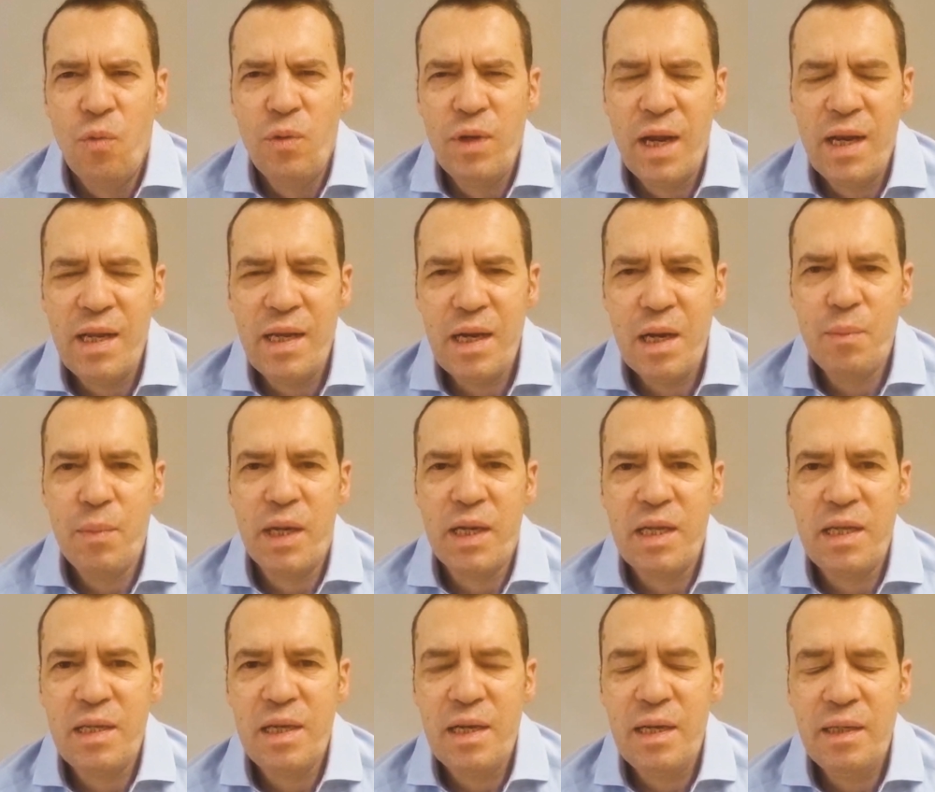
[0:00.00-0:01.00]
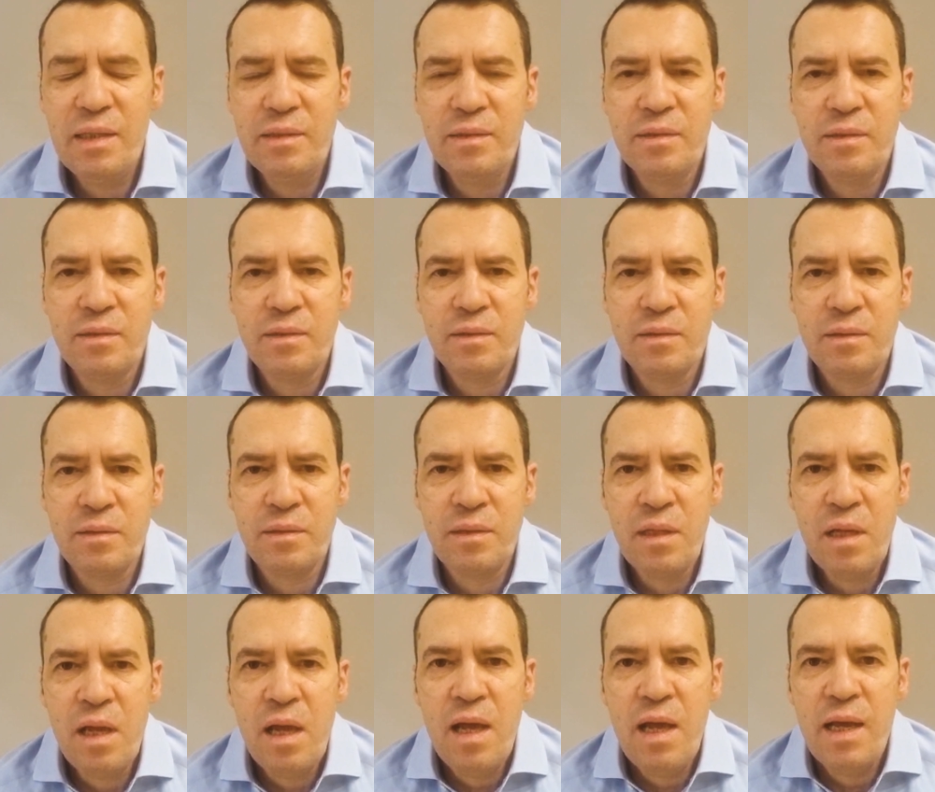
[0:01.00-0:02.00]
una liga amarilla
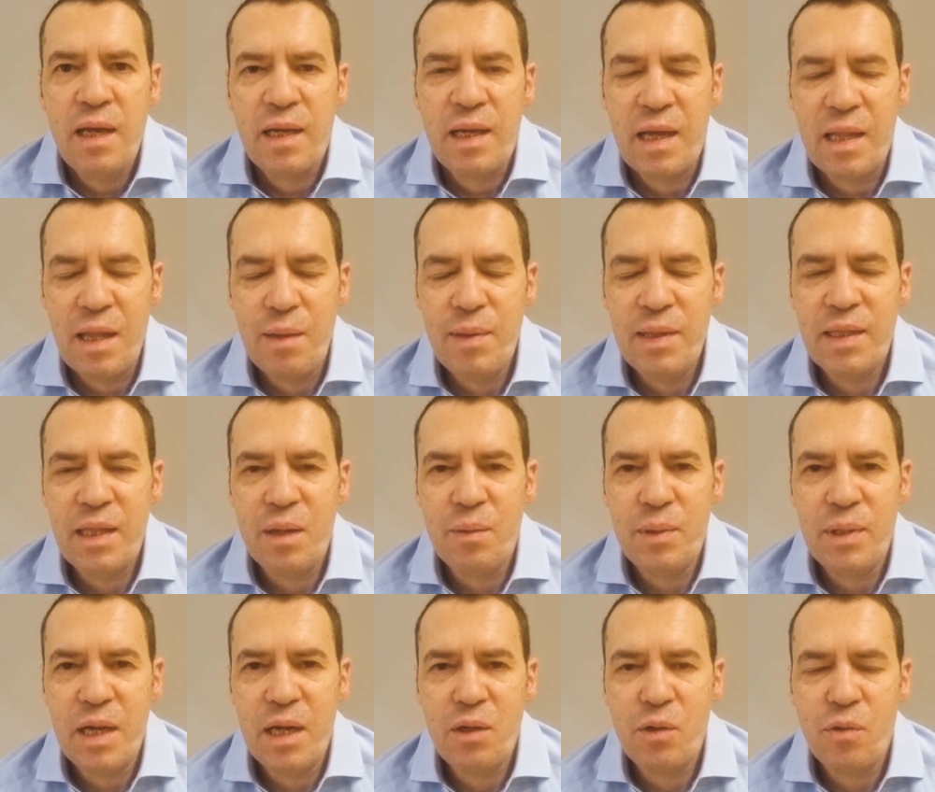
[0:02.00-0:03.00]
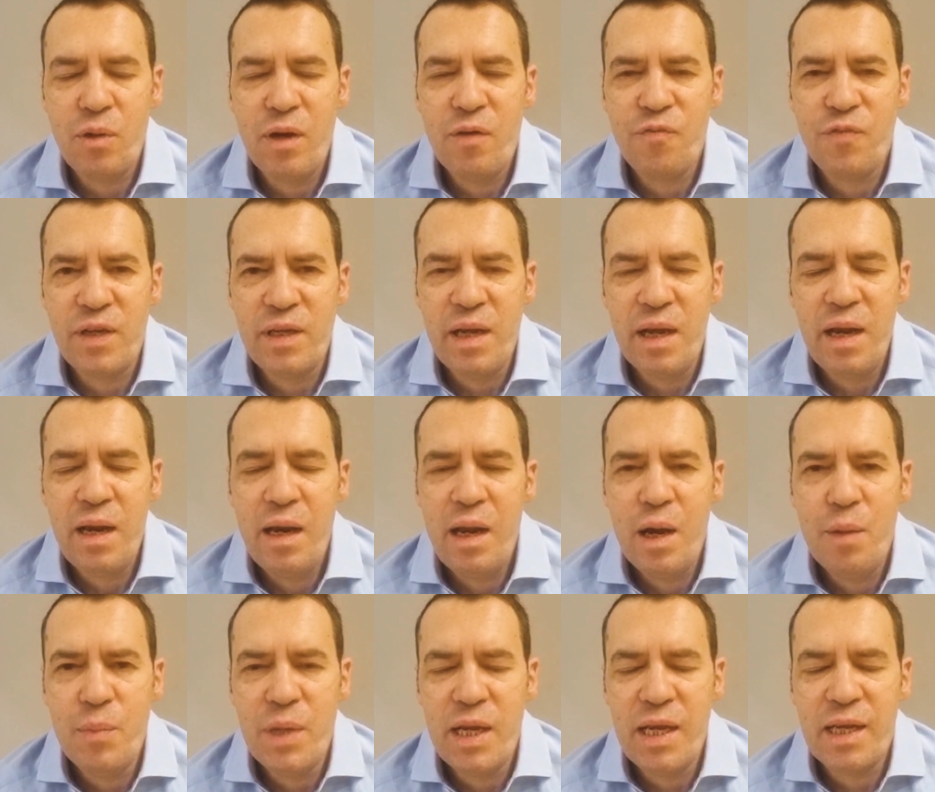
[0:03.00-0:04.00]
que debe terminar con una final
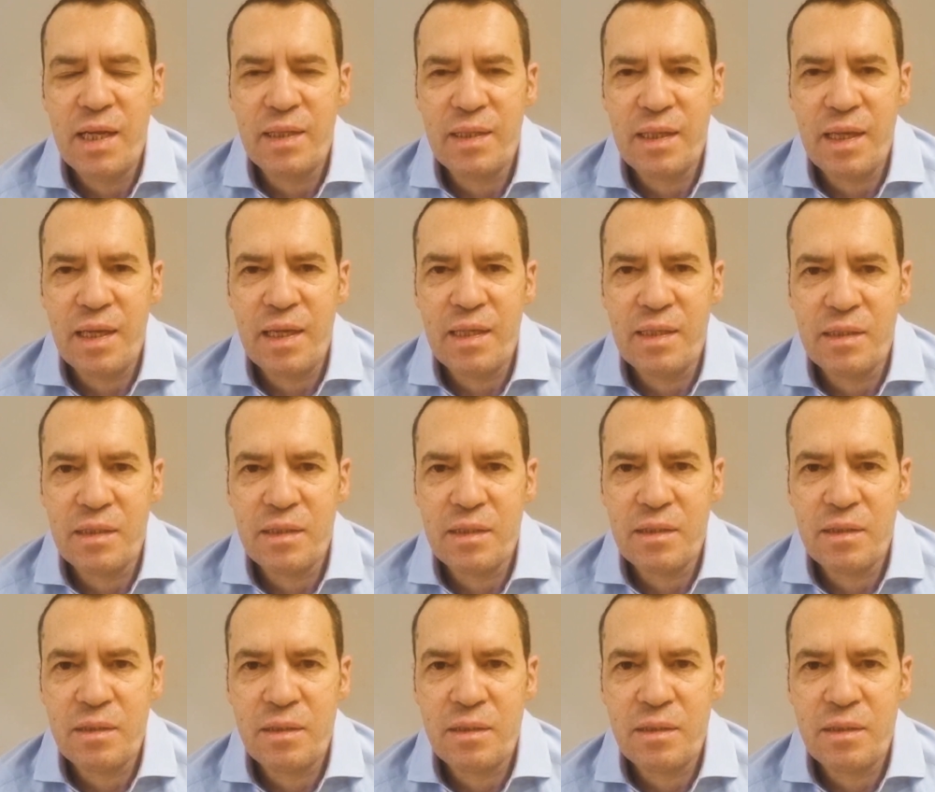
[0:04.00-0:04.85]
América Tigres.